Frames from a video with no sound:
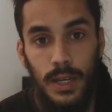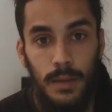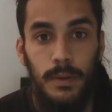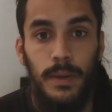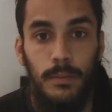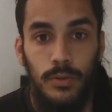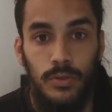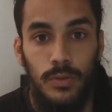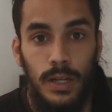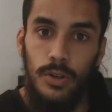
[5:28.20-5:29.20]
en la primera
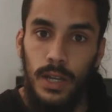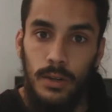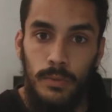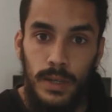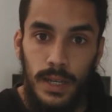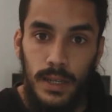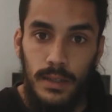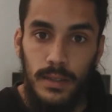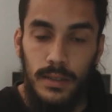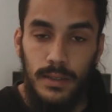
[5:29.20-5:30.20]
postura. Yo la iluminé
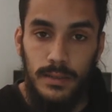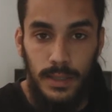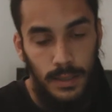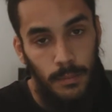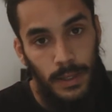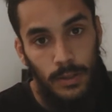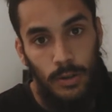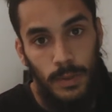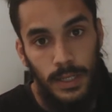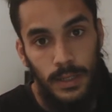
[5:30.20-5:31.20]
destapando
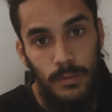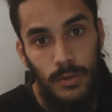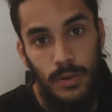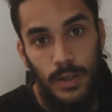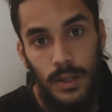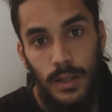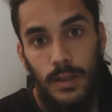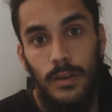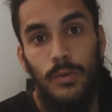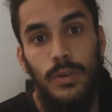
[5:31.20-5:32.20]
el objetivo,
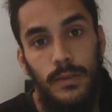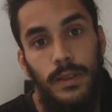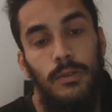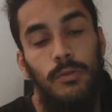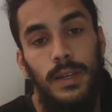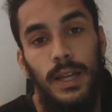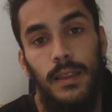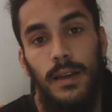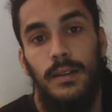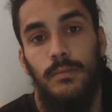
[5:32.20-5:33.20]
una vez
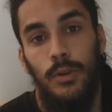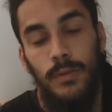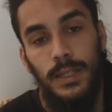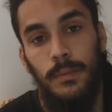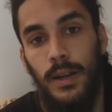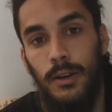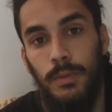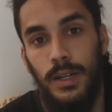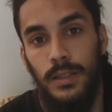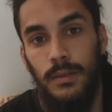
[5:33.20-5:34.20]
iluminada volví a tapar el
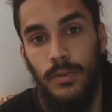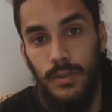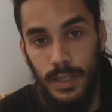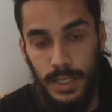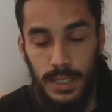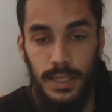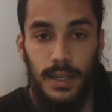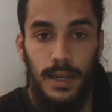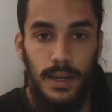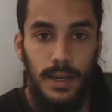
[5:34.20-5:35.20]
objetivo y
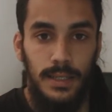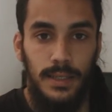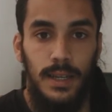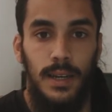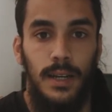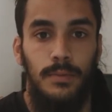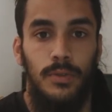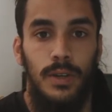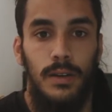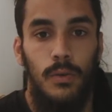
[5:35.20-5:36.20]
así hasta que la
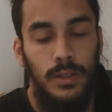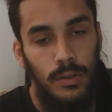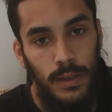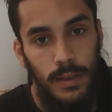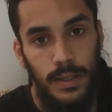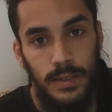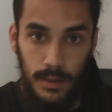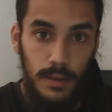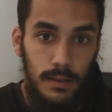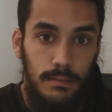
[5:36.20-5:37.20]
capturé cuatro veces
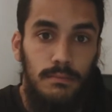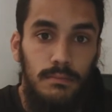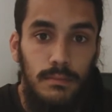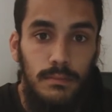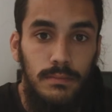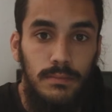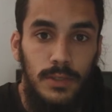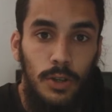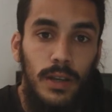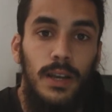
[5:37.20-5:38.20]
y
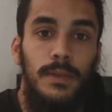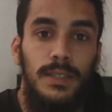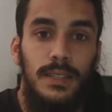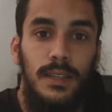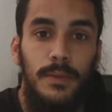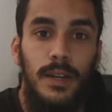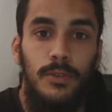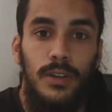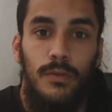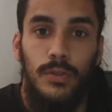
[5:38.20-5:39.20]
mm, lógicamente
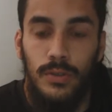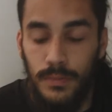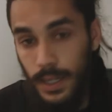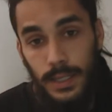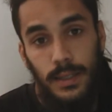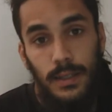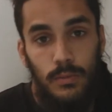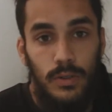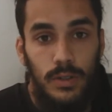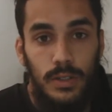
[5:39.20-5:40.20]
terminamos la foto. Este
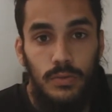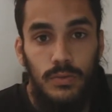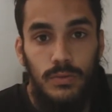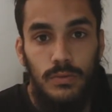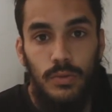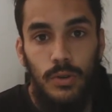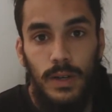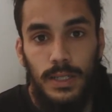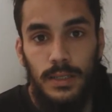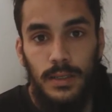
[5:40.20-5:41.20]
bueno es un truco
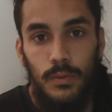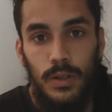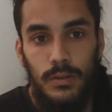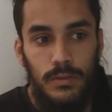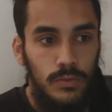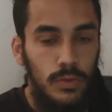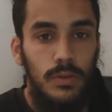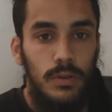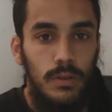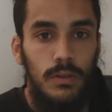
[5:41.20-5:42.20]
bastante bueno, un
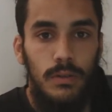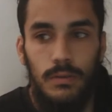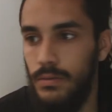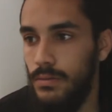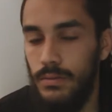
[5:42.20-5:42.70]
truco